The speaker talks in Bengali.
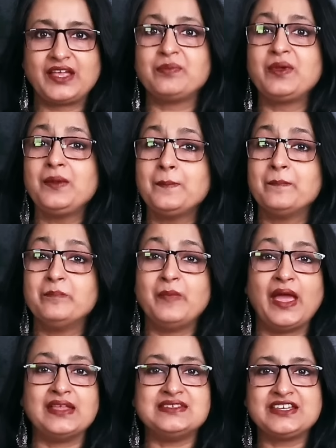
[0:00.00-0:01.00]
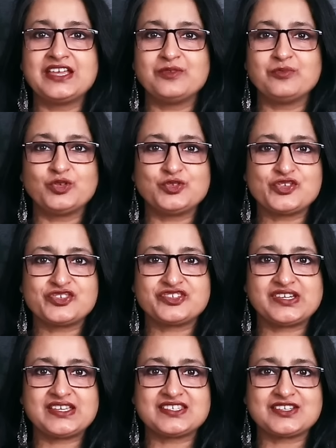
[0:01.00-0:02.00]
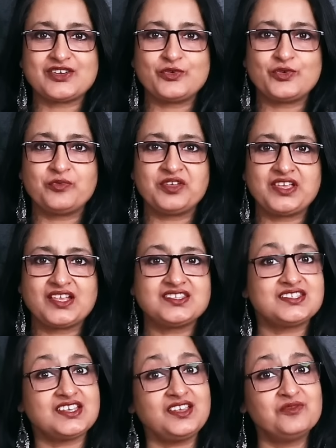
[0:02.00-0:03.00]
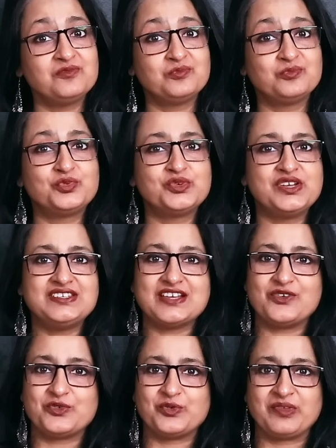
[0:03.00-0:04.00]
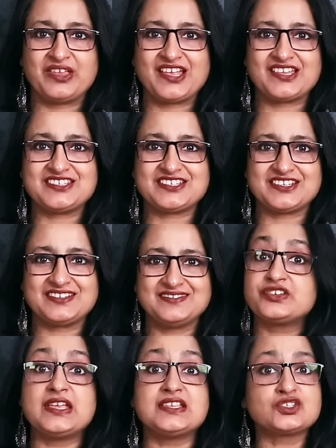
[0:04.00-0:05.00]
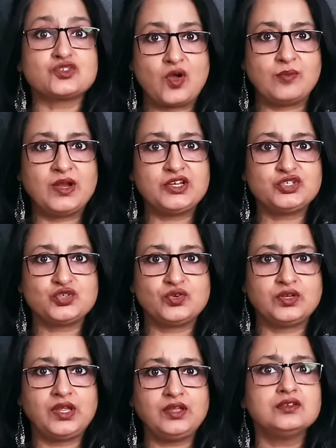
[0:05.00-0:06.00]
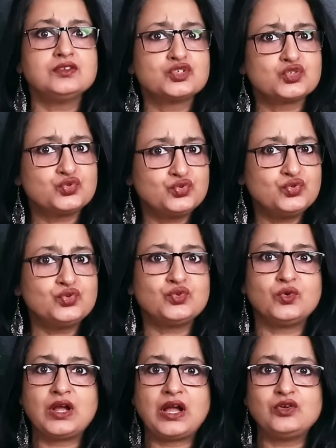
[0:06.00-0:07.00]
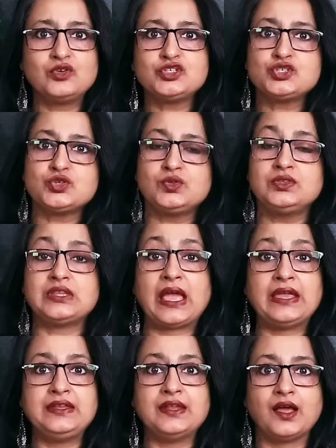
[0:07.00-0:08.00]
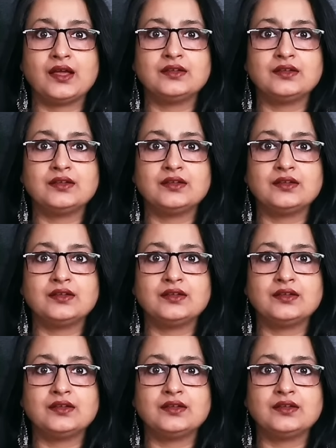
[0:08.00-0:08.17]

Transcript: দেখবে ম্যাজিকের মতো স্ট্রেসটাও কমে যাচ্ছে ভুঁড়িটাও কমে যাচ্ছে স্ট্রেস কমার জন্যে শুধু রোগা হচ্ছ তাই না